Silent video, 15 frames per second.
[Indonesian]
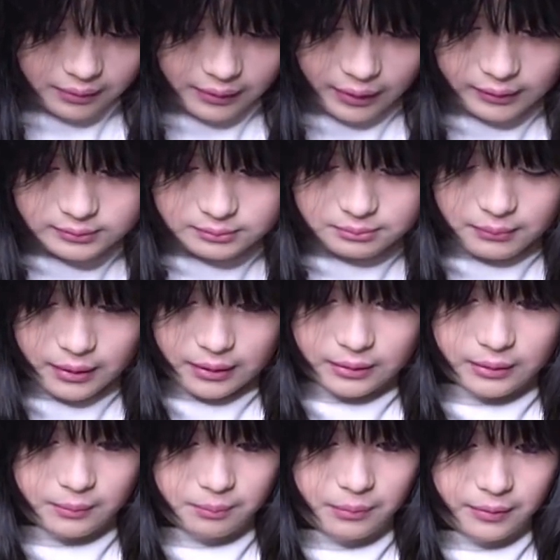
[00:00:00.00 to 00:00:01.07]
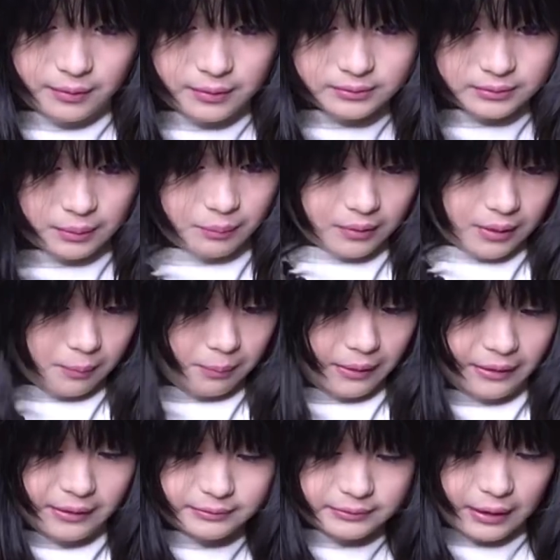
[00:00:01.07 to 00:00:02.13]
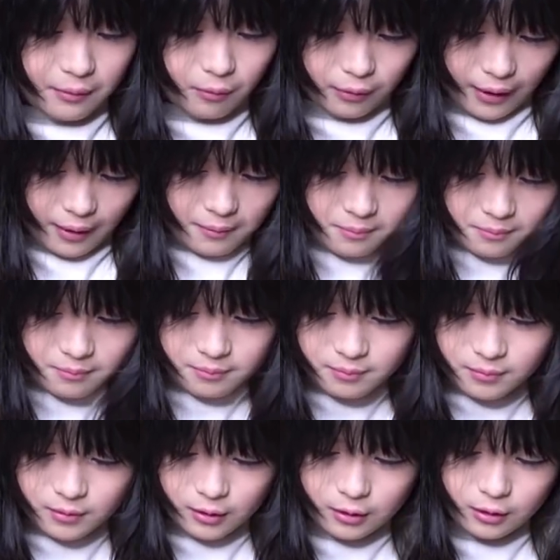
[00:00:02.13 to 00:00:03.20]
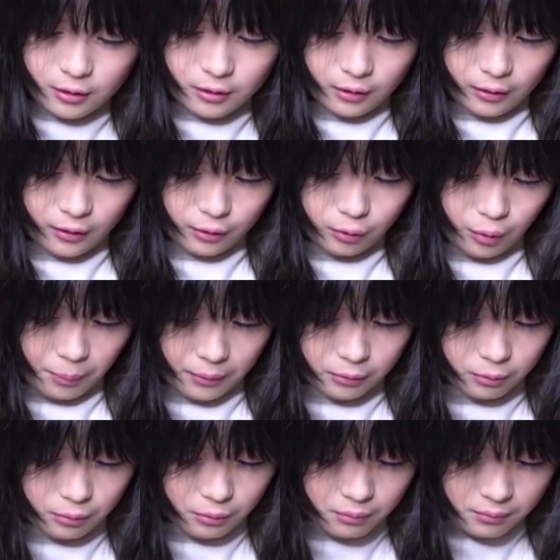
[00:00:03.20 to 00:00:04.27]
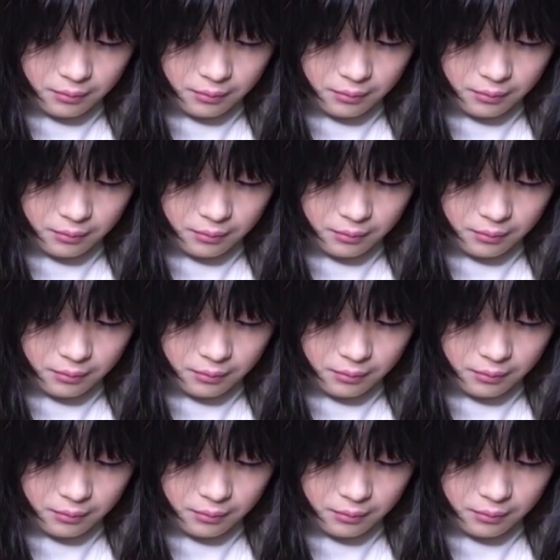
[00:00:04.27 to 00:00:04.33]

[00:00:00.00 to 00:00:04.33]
Nah, um, um, Oke. Okay sini saja coba dulu.